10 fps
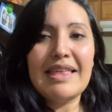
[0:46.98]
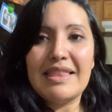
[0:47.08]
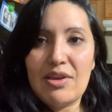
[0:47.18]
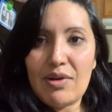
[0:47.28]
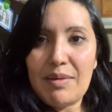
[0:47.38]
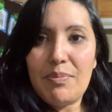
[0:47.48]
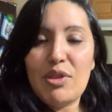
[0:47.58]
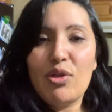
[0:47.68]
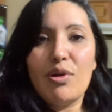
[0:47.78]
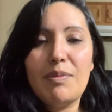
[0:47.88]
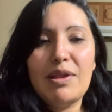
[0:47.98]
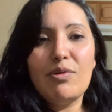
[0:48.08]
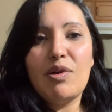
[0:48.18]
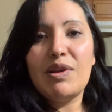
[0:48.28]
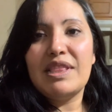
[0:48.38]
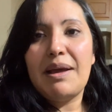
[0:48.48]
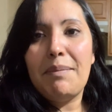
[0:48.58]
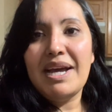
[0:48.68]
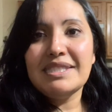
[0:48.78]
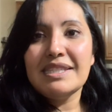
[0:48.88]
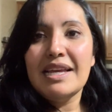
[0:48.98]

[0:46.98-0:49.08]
dije, que puedo dormir una horita más